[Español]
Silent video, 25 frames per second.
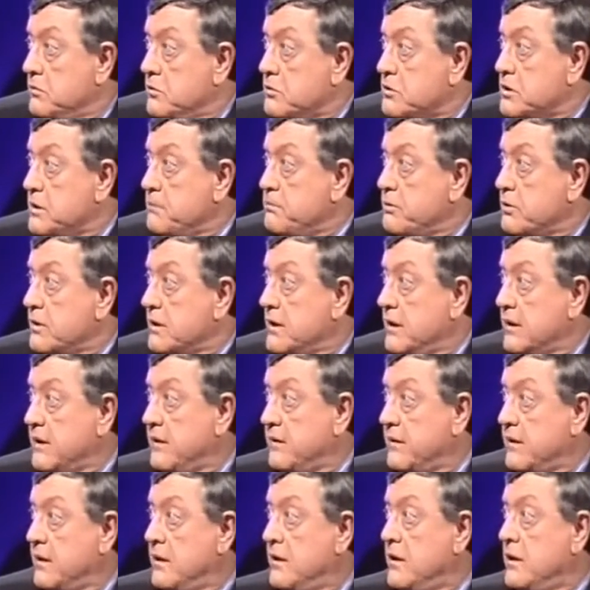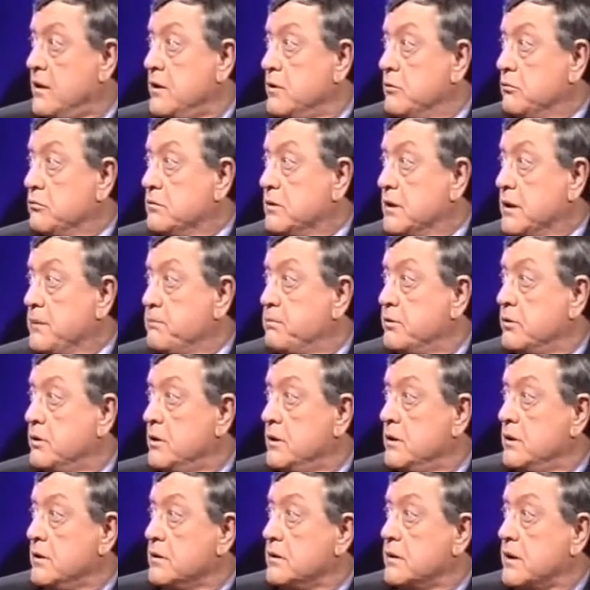No sé por qué, quizá un
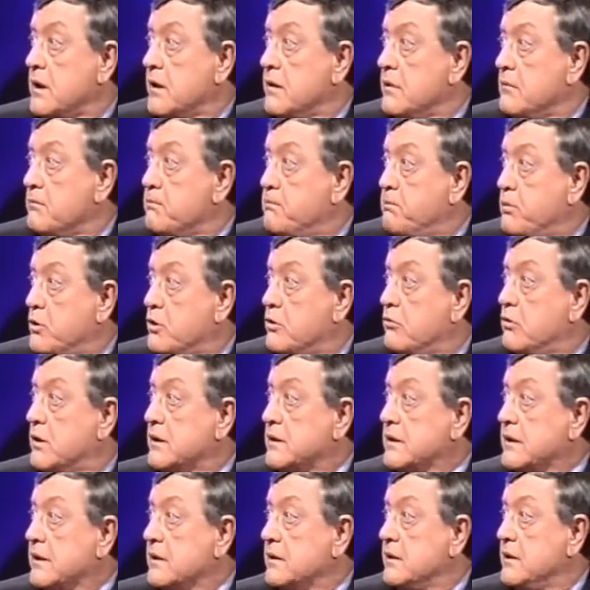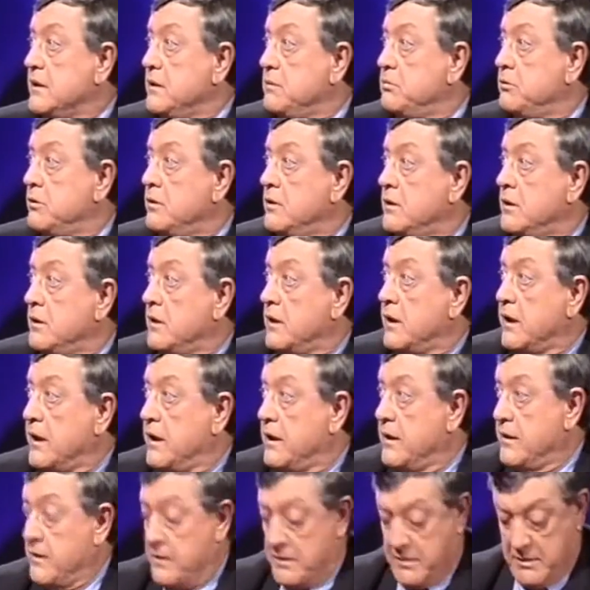tipo tan poco atractivo
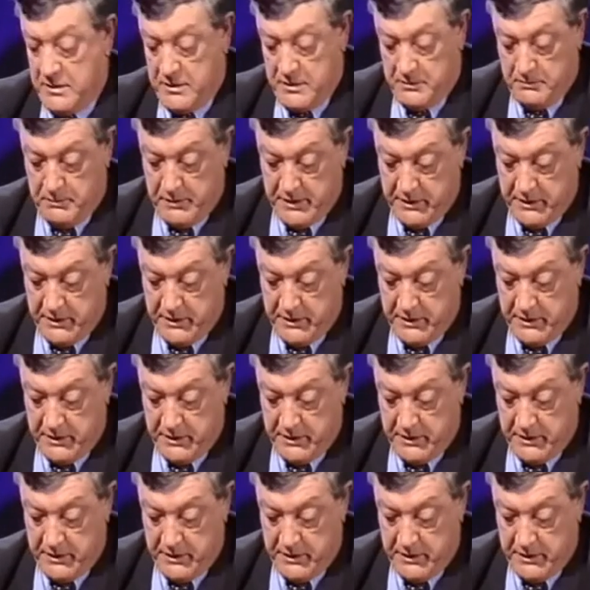en eh,